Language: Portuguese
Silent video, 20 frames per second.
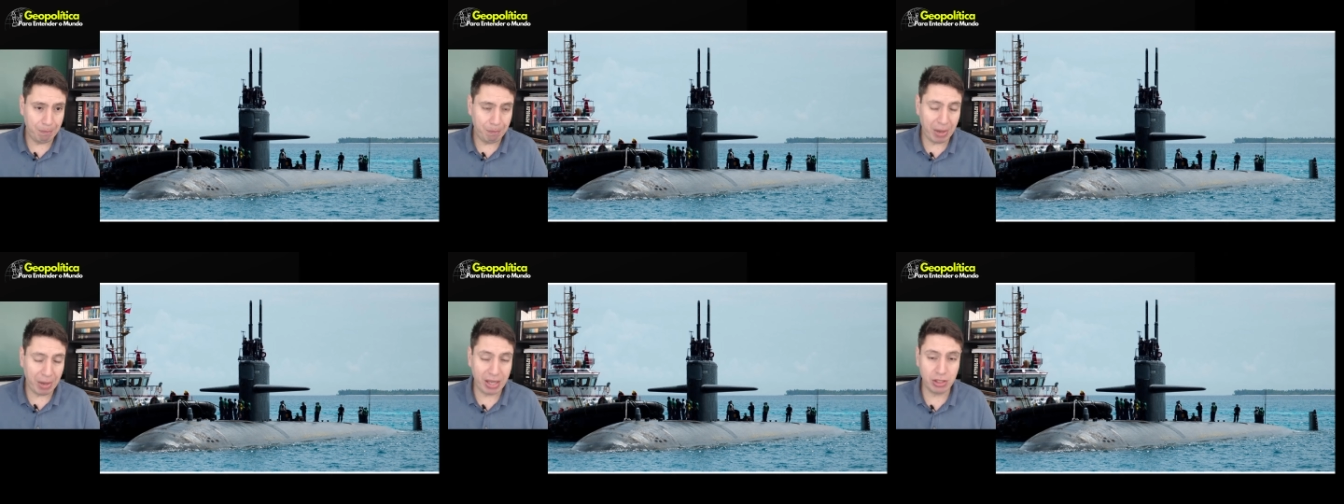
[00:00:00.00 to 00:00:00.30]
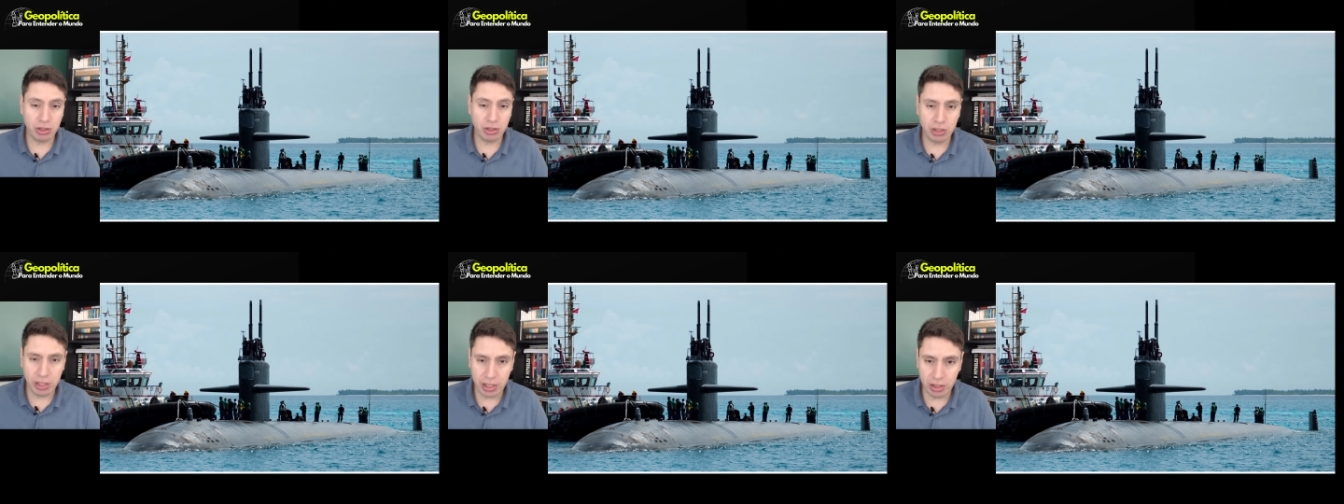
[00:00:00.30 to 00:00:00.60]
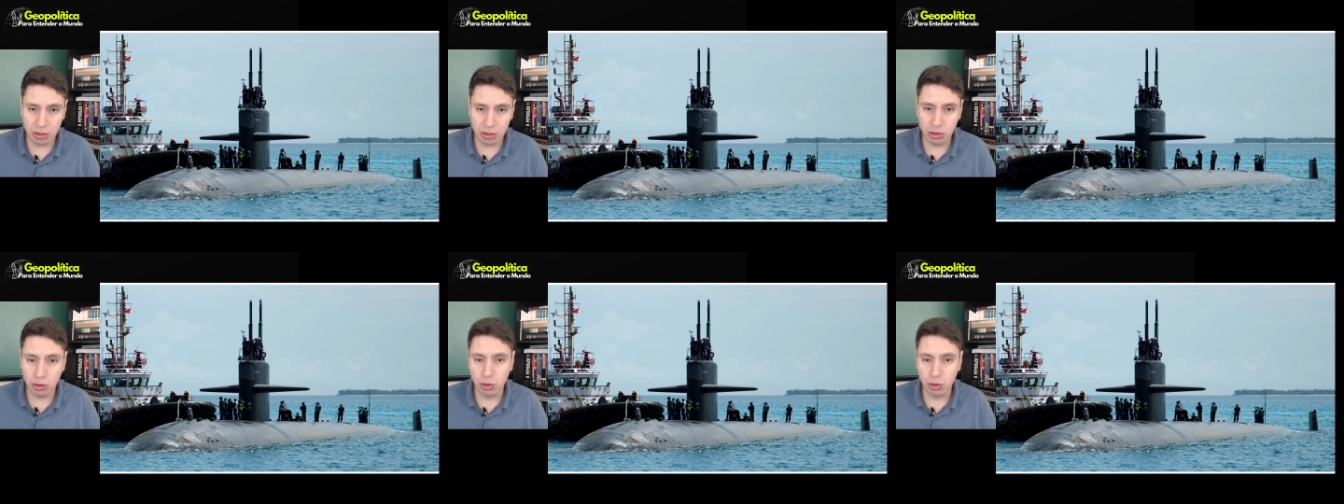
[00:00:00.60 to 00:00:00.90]

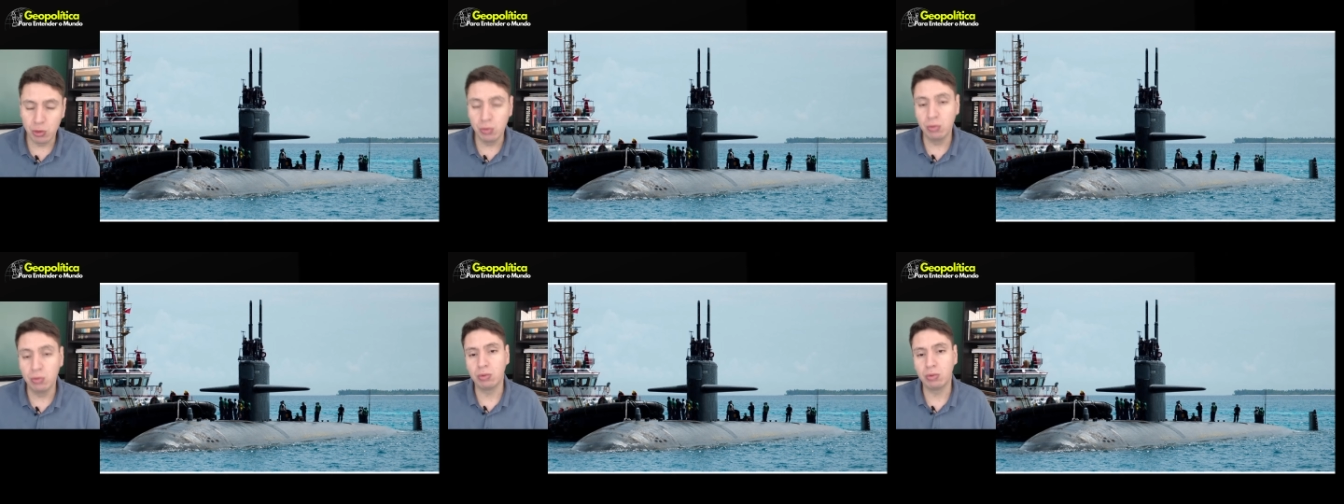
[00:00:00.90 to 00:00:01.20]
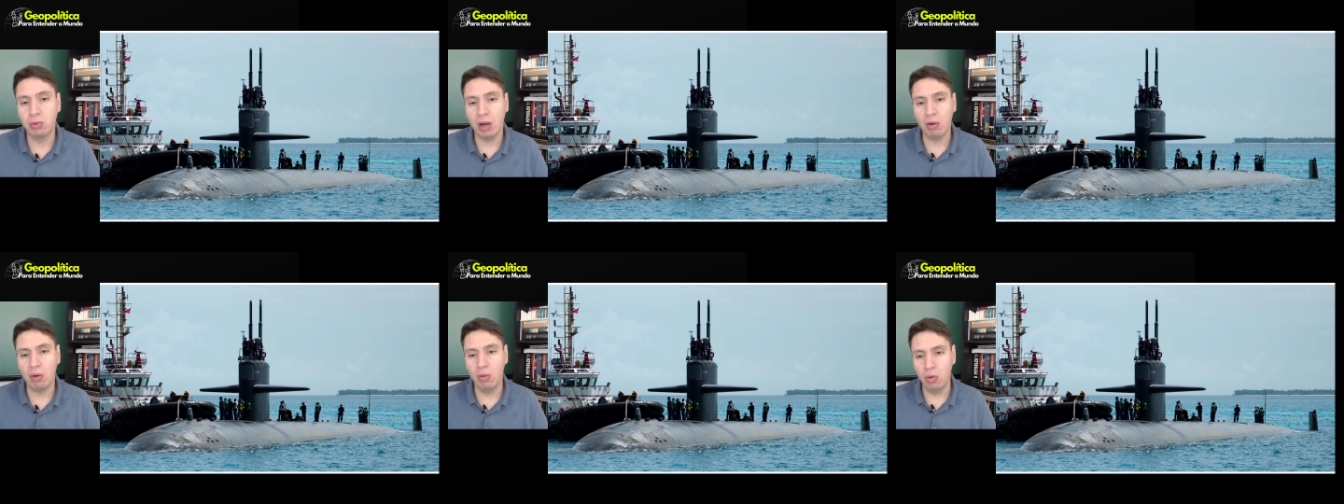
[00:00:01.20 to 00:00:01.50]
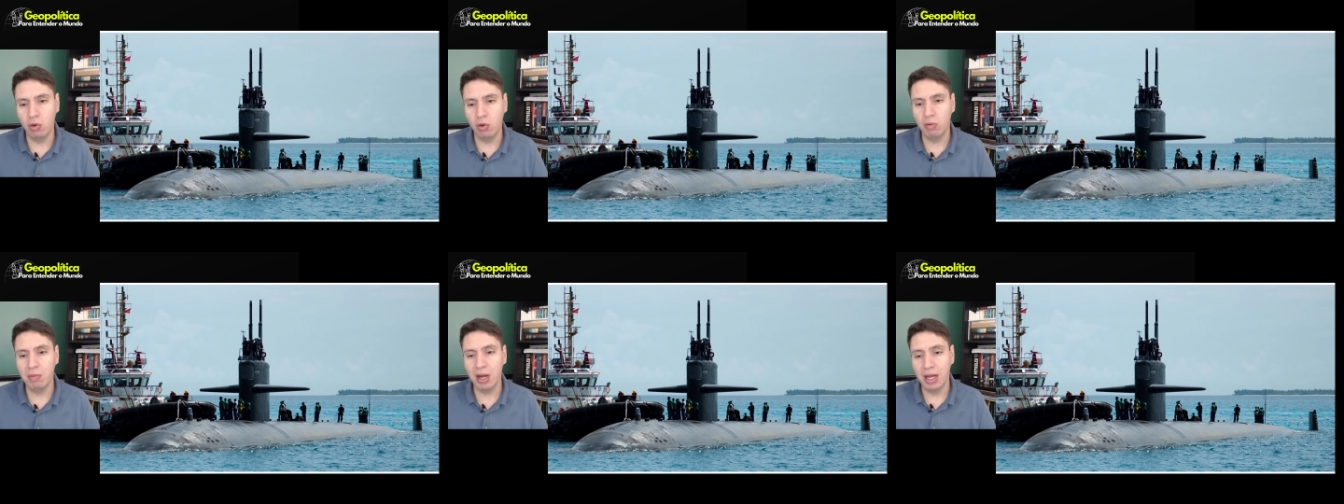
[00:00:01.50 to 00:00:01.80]
prestígio junto a
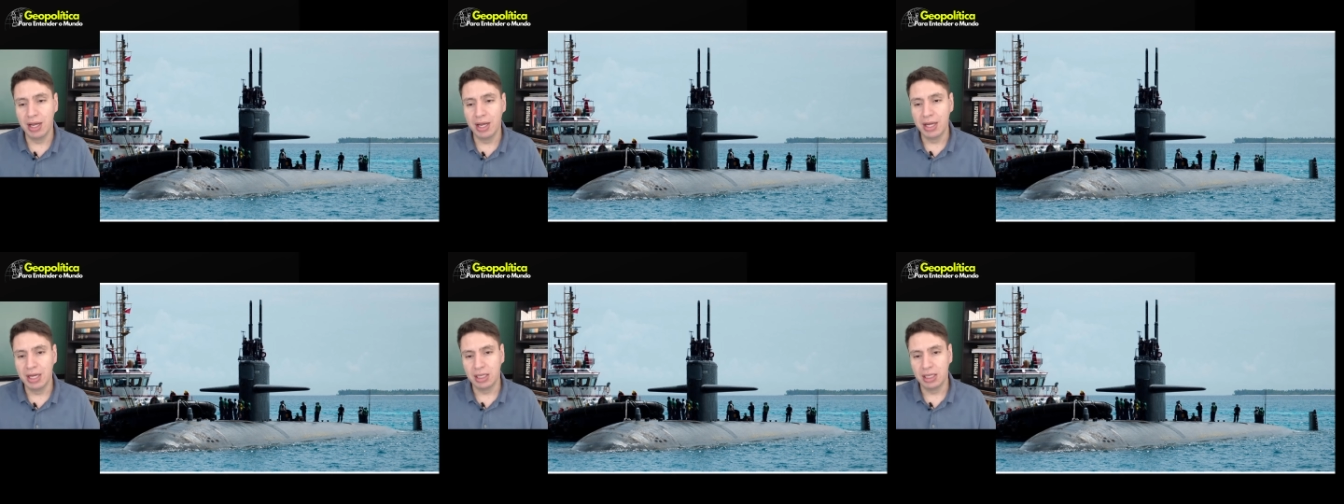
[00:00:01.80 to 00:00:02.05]
Cuba,